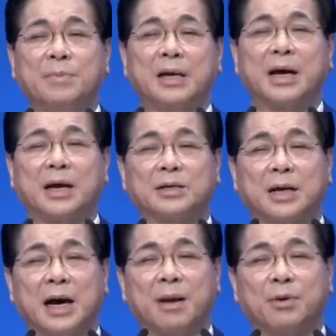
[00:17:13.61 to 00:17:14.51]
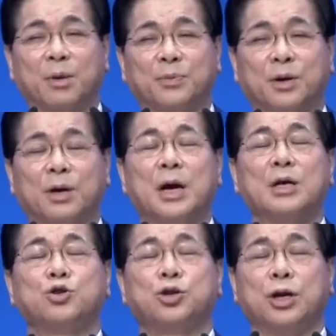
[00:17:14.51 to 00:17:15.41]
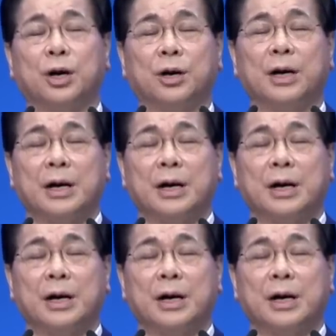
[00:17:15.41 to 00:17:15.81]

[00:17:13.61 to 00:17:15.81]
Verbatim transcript: 얘기하기 전에 하나님께 엎드려 주여